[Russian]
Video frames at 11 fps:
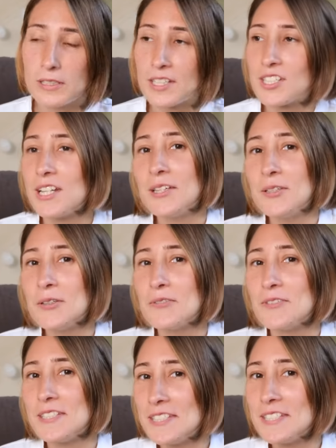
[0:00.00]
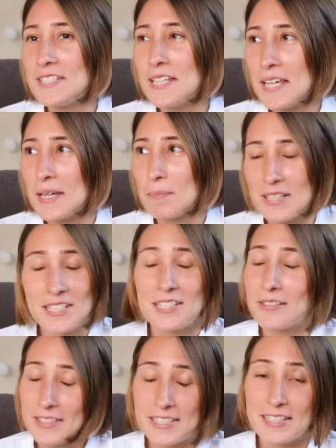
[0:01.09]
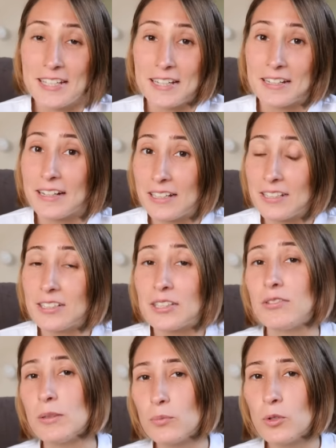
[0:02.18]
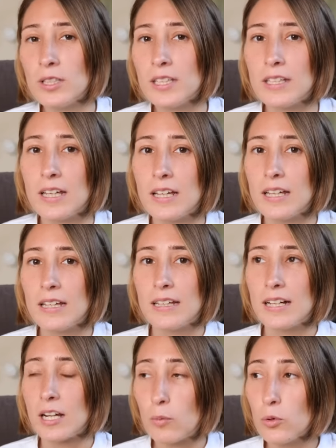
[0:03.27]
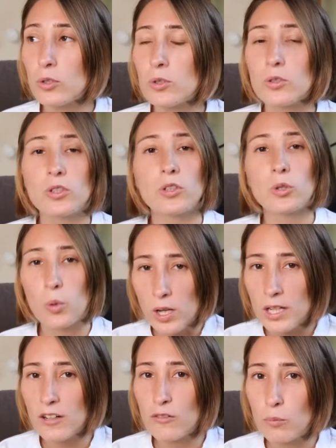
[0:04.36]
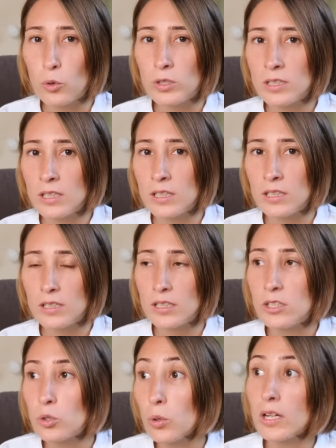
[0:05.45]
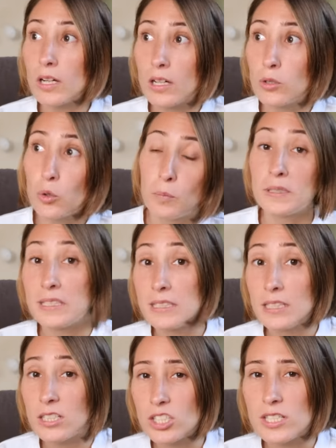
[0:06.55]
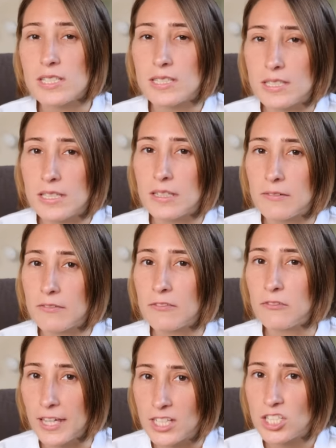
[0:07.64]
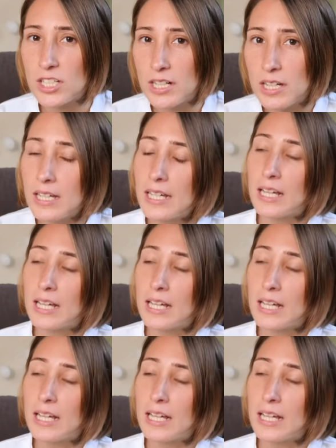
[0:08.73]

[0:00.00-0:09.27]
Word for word: к сожалению, все, почти все клиники в Японии работают только в будни и только до 5-6 вечера.